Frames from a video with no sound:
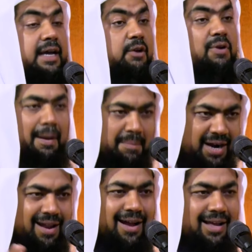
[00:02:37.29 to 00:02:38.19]
কারণ আমরা
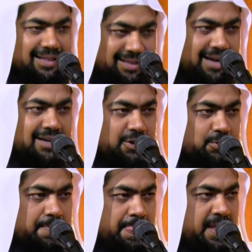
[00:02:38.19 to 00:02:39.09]
ঢাকাতে থাকলেও
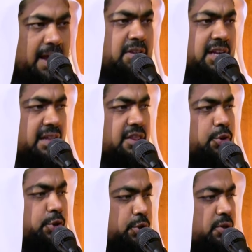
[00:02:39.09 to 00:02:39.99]
আমাদের
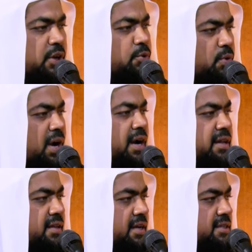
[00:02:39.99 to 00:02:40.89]
আত্মীয় স্বজন কেউ
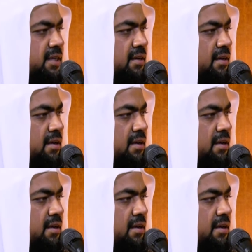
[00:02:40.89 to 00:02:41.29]
নোয়াখালীতে আছেন